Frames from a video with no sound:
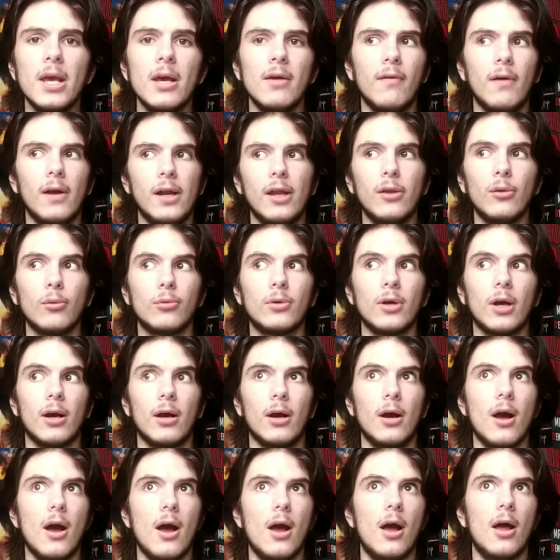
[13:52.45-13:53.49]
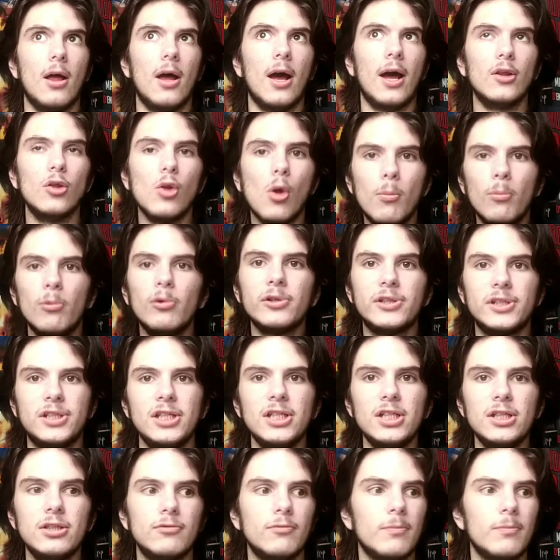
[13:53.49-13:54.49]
voilà, donc un, un, un, homme autiste,